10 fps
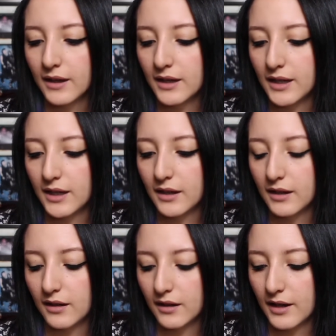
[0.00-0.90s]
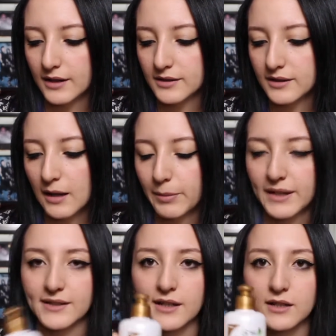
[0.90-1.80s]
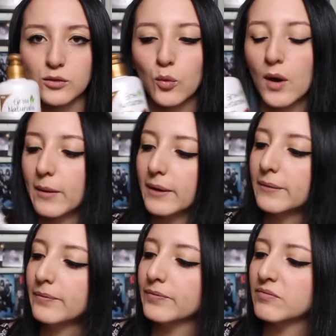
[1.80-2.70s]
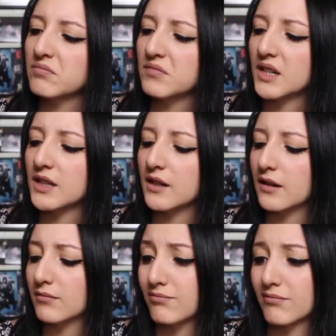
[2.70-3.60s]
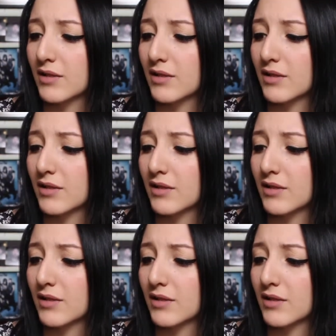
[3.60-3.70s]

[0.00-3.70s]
y esta al parecer es nueva eh,